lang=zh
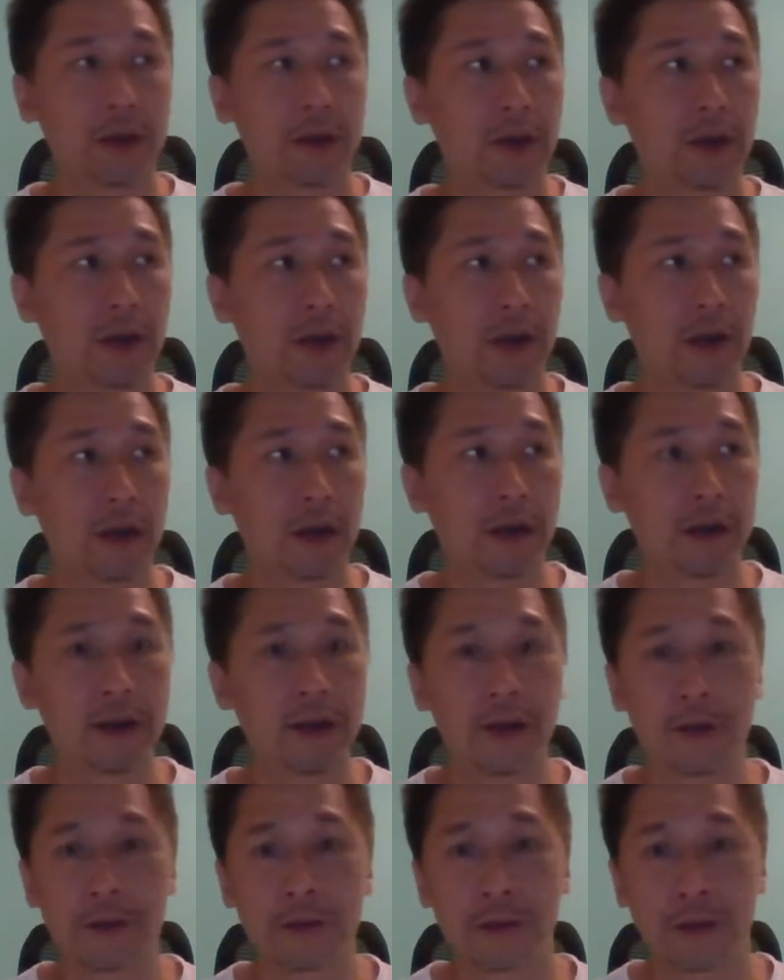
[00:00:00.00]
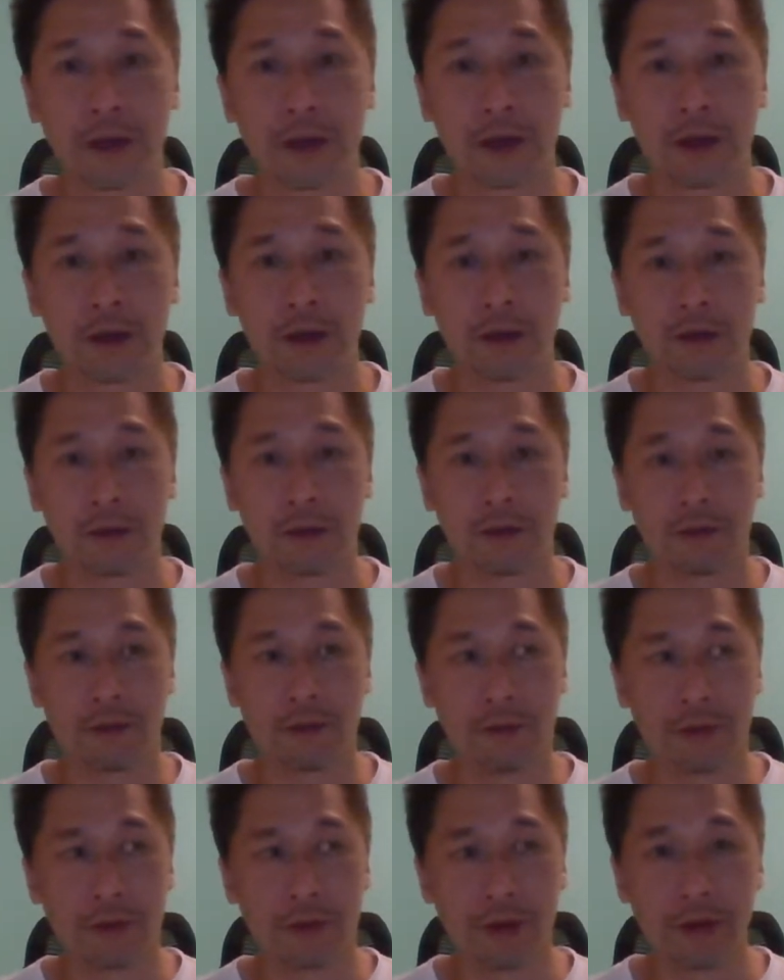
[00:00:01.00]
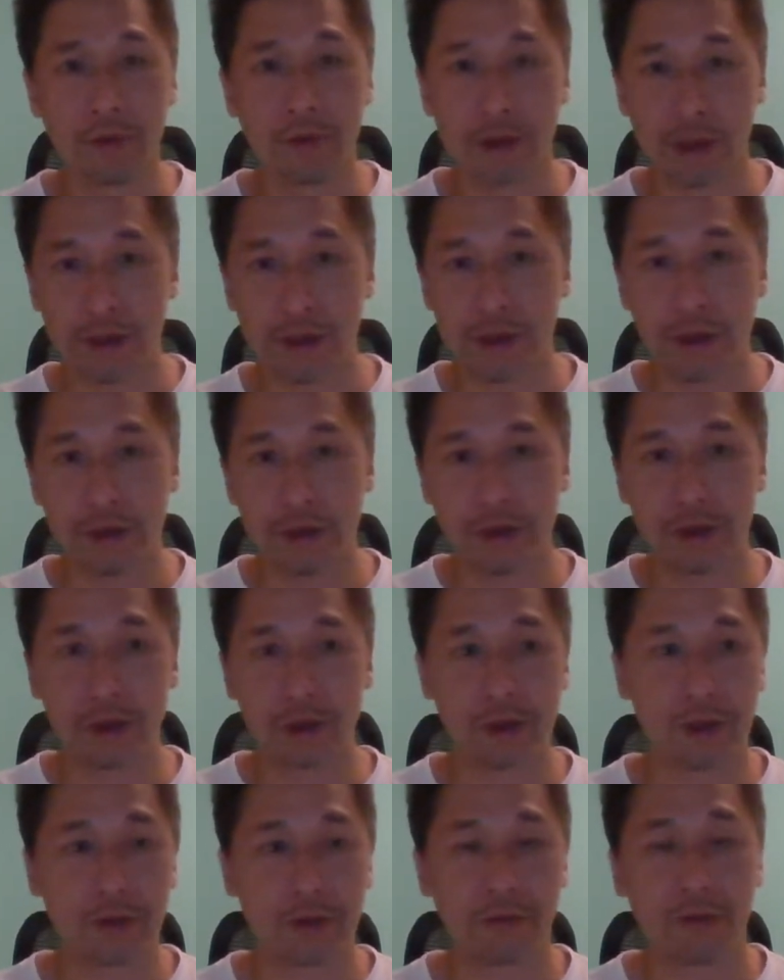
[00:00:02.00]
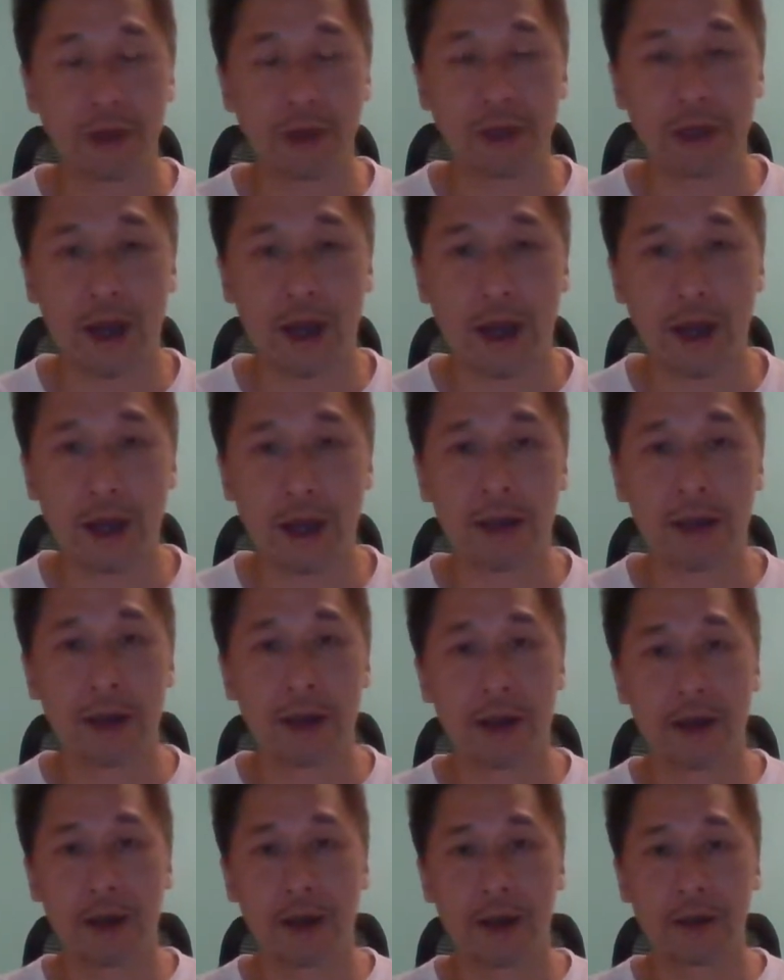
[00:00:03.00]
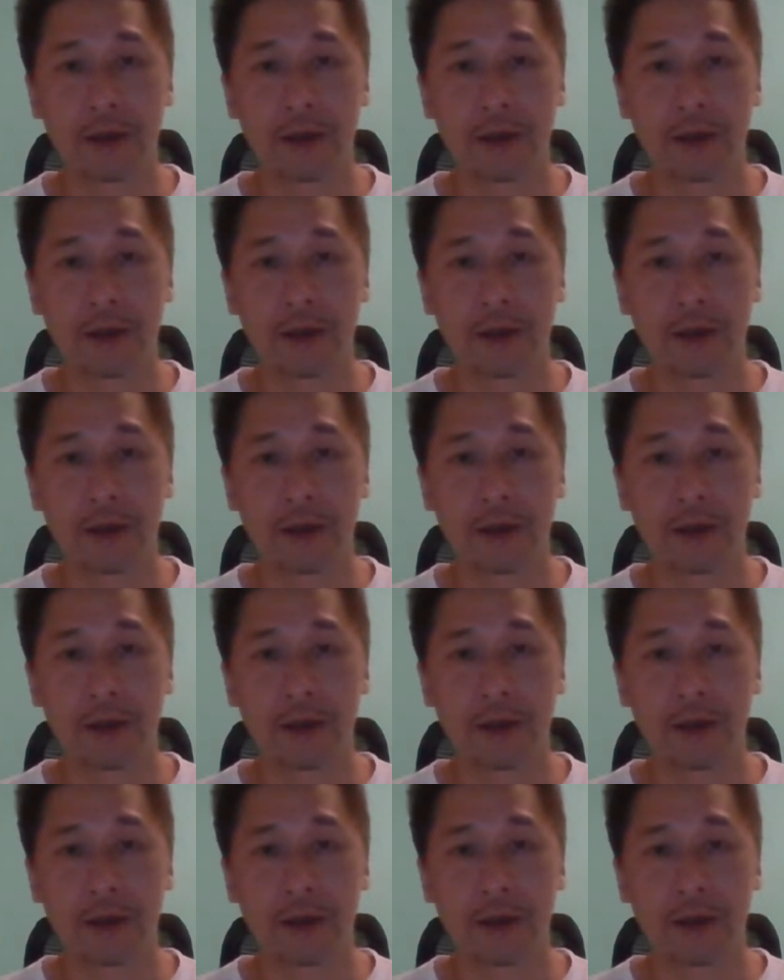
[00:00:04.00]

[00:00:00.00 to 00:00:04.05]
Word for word: 啊，而因此呢，我认为这是为啥啊？